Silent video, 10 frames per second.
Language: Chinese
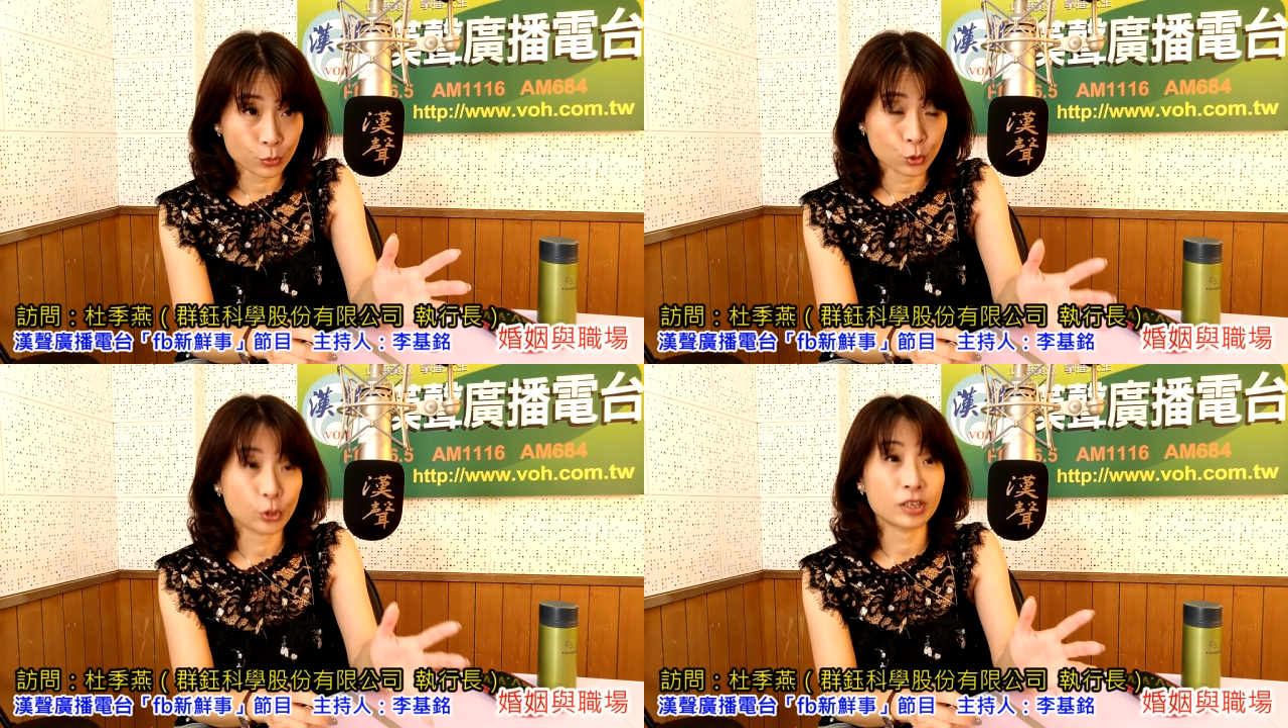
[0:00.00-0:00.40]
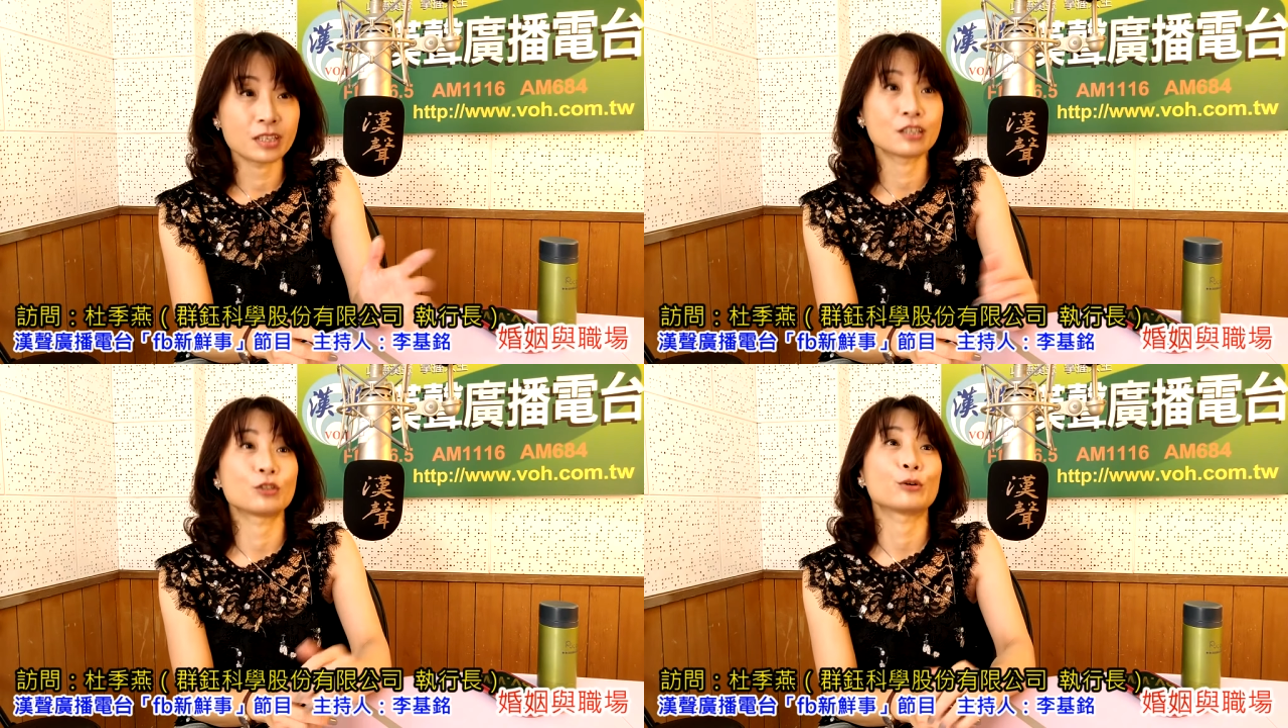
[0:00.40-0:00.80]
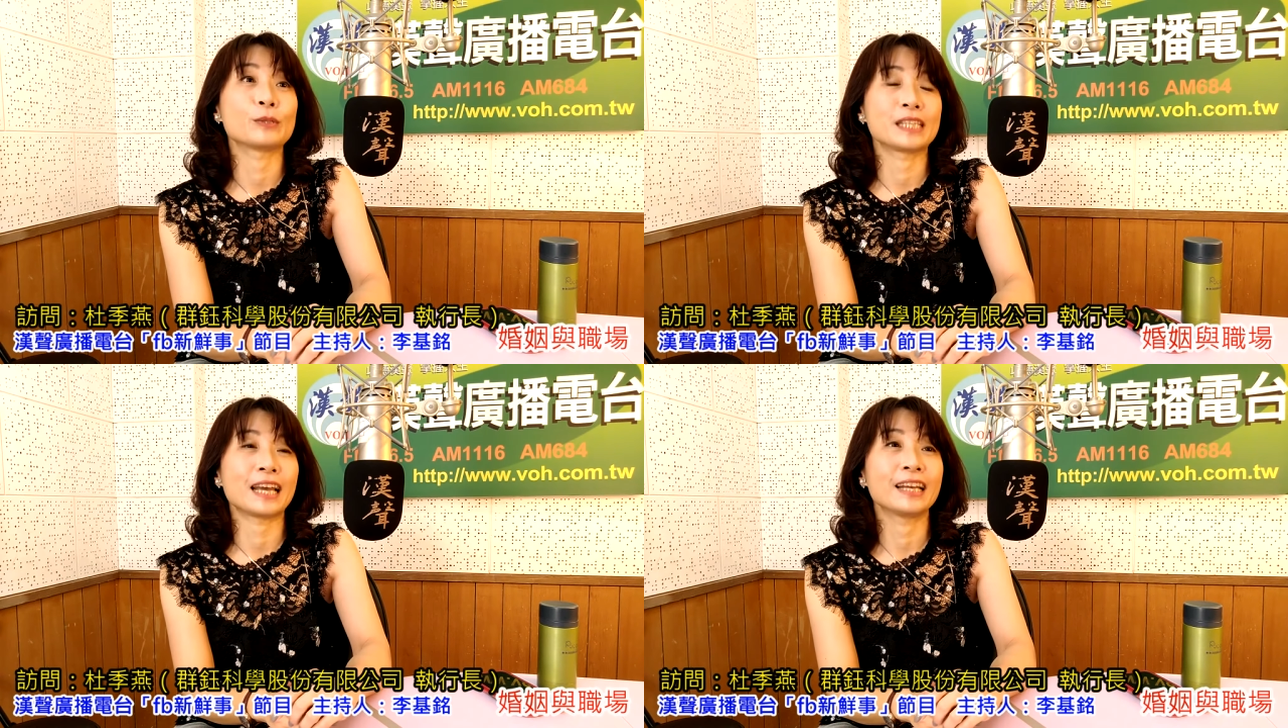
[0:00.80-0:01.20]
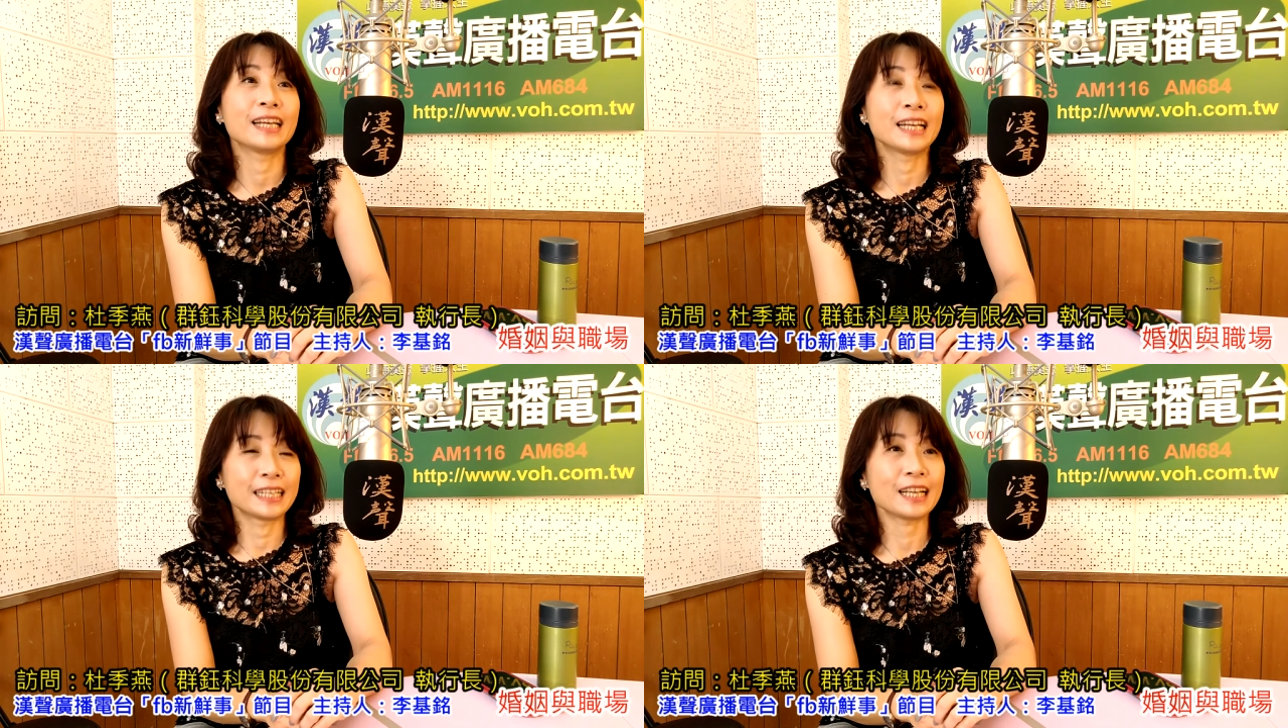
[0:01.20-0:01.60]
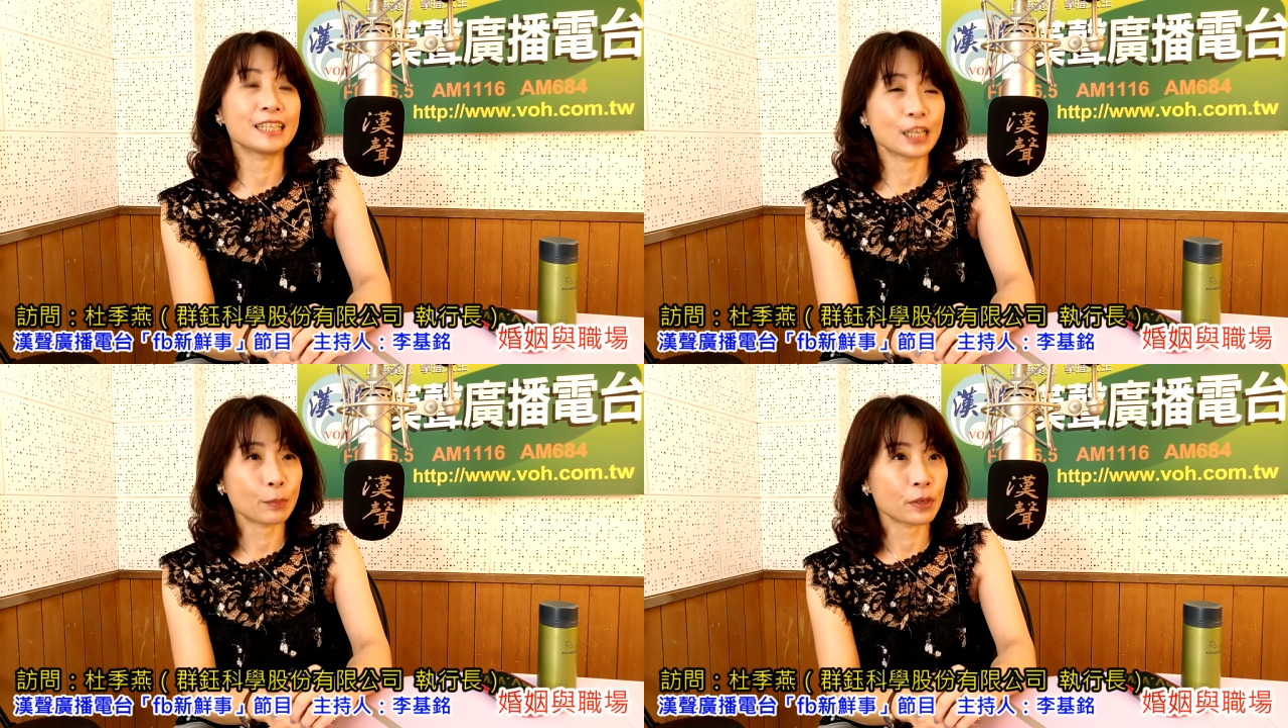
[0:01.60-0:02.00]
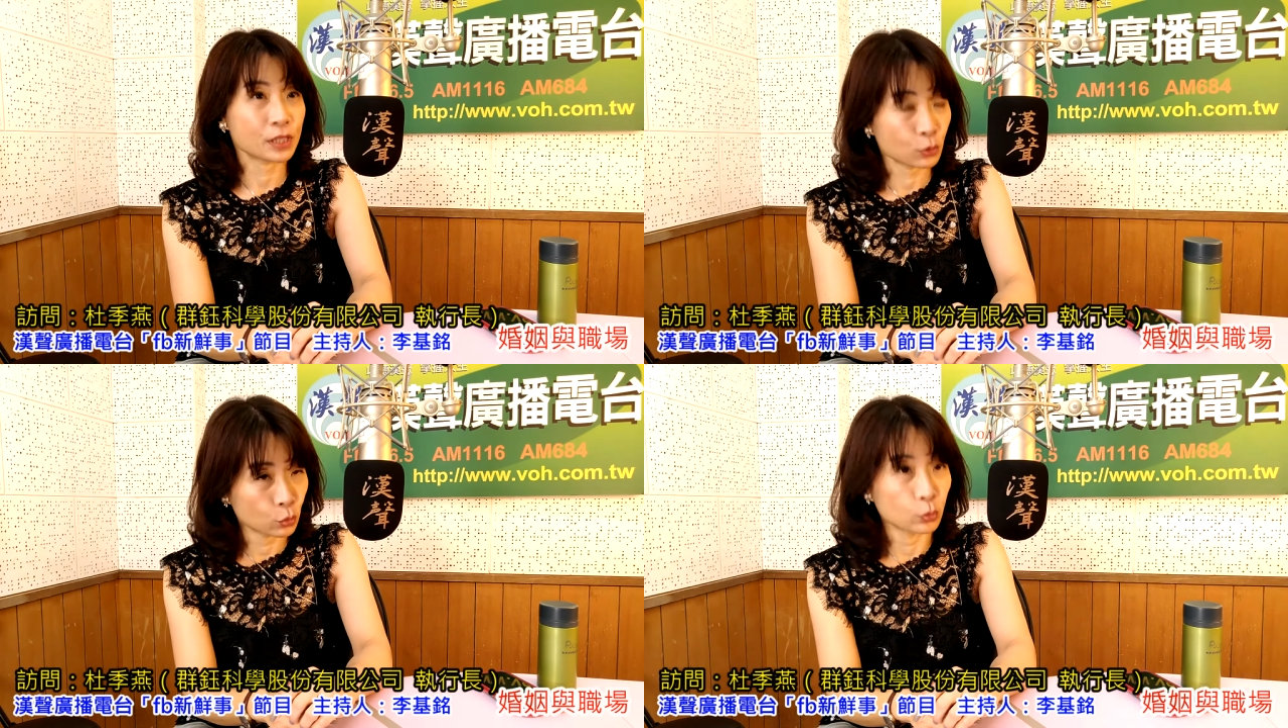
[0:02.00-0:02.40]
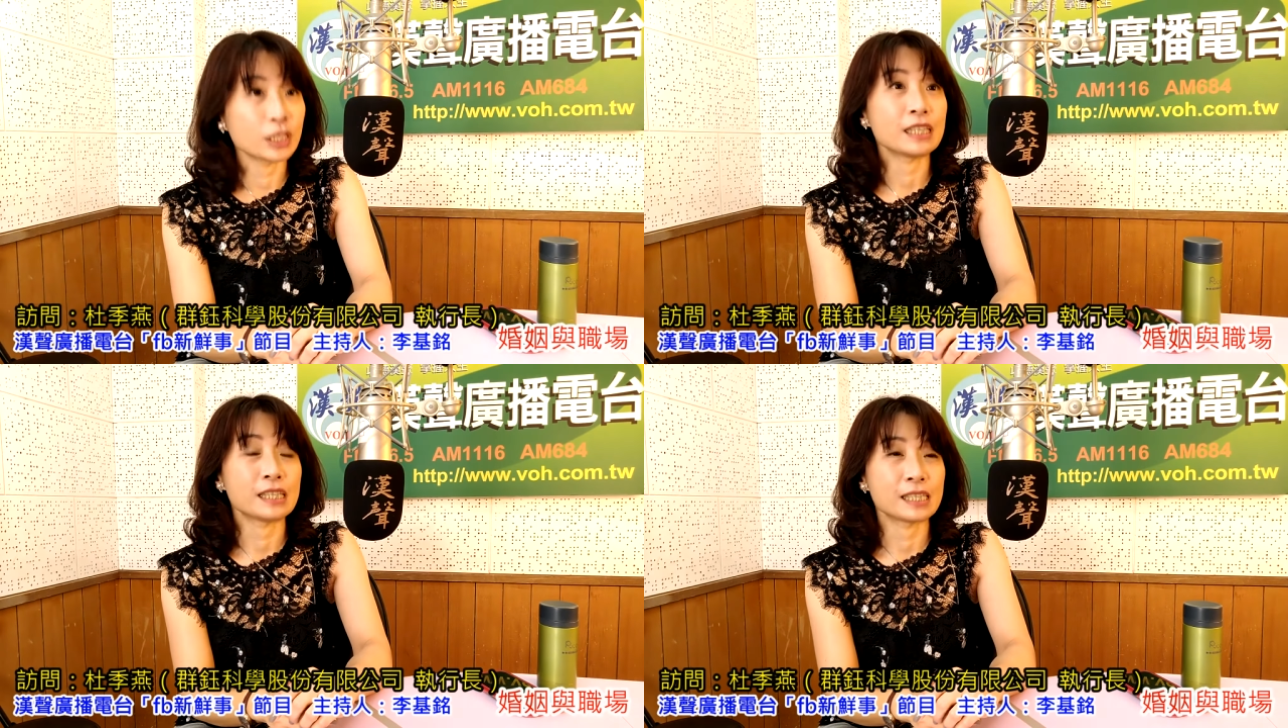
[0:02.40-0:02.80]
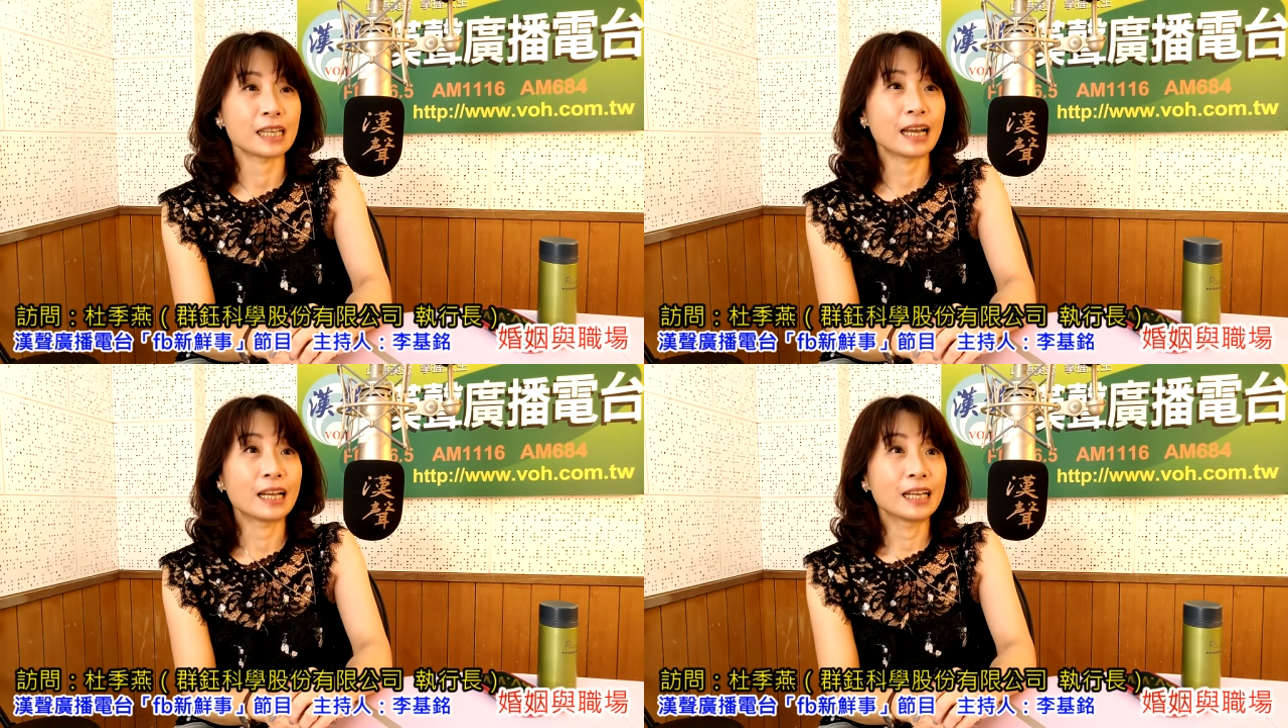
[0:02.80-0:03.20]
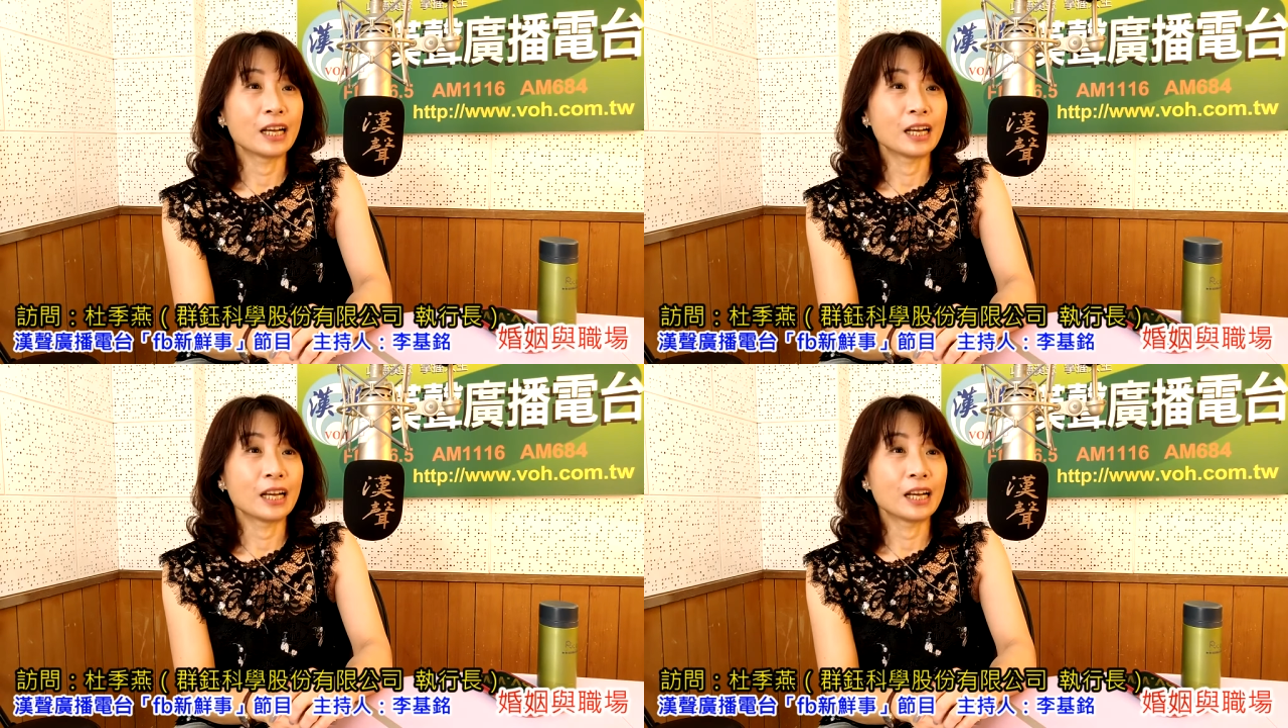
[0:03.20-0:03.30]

缺一直都在，嗯，那你要不要再努力一下？